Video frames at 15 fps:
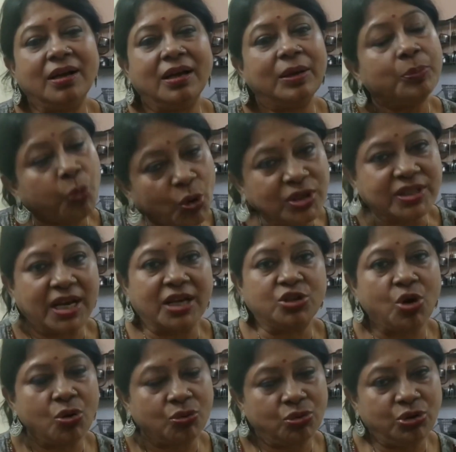এই বইটা
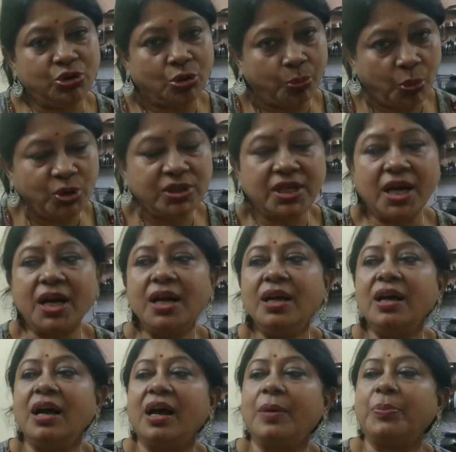সংকলিত বইটা
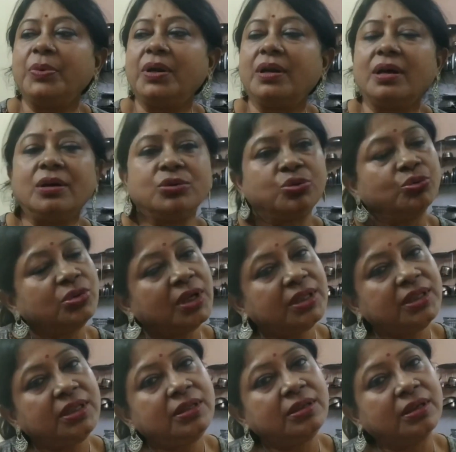আপনারা
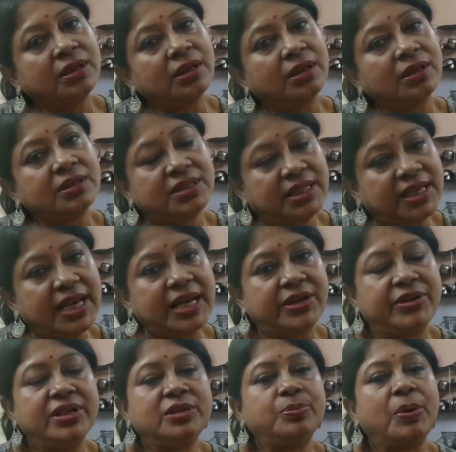সন্ধ্যাদির যে
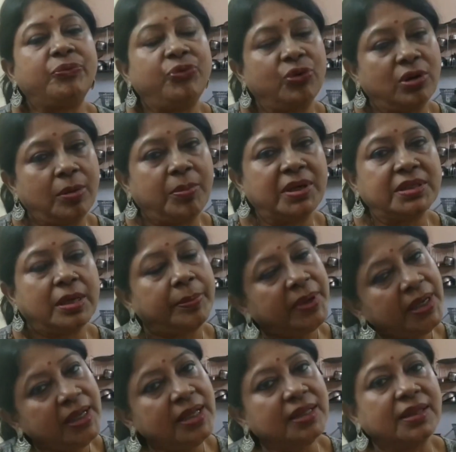অ্যাড্রেস বা ফোন নাম্বার যাবে
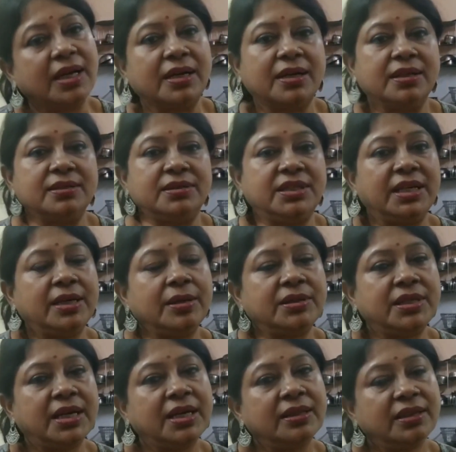তার
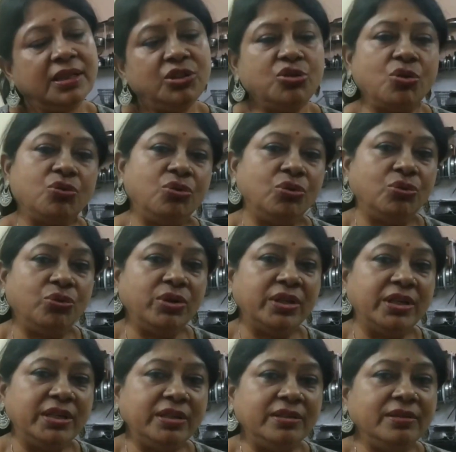সেখান থেকে সংগ্রহ করে
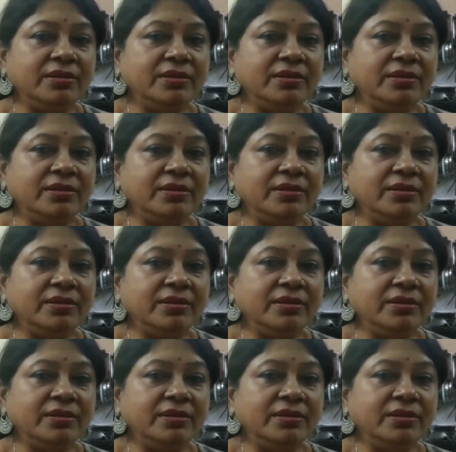নিন